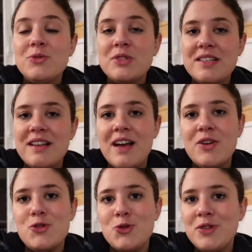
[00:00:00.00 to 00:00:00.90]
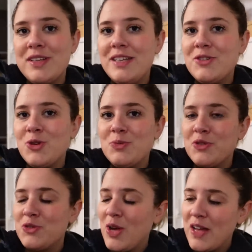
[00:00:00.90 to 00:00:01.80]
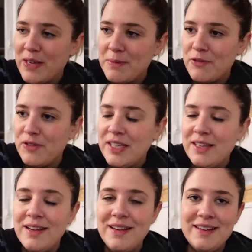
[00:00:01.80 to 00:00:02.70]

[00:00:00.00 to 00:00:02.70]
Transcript: donc ça sera journée 100% avec ma fille.